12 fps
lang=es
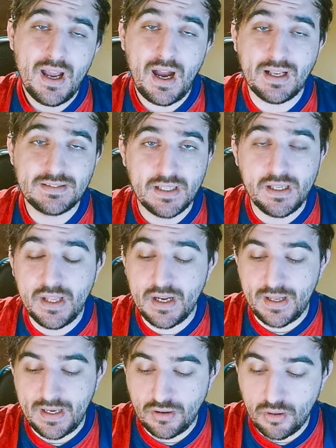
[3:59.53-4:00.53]
a seguir
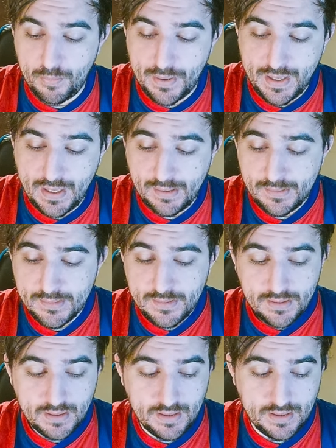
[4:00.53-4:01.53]
ganando para,
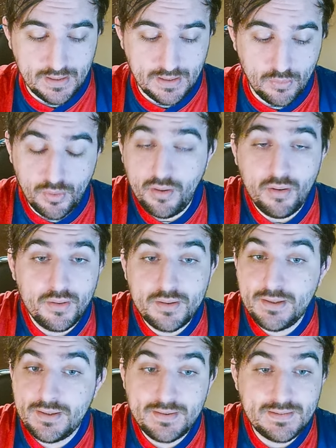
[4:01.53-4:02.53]
eh, bueno,
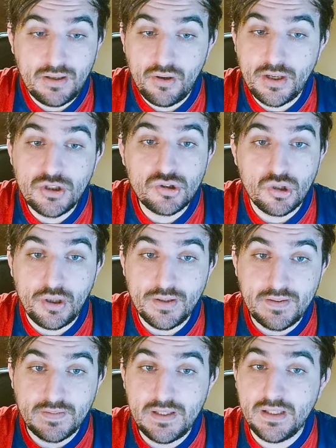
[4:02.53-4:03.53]
que San Lorenzo lo
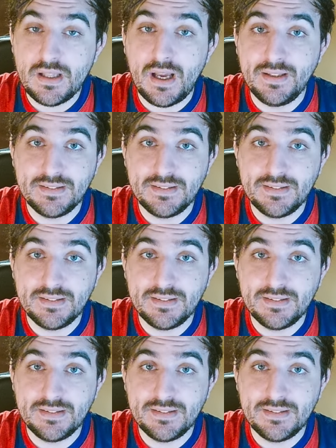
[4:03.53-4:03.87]
necesita y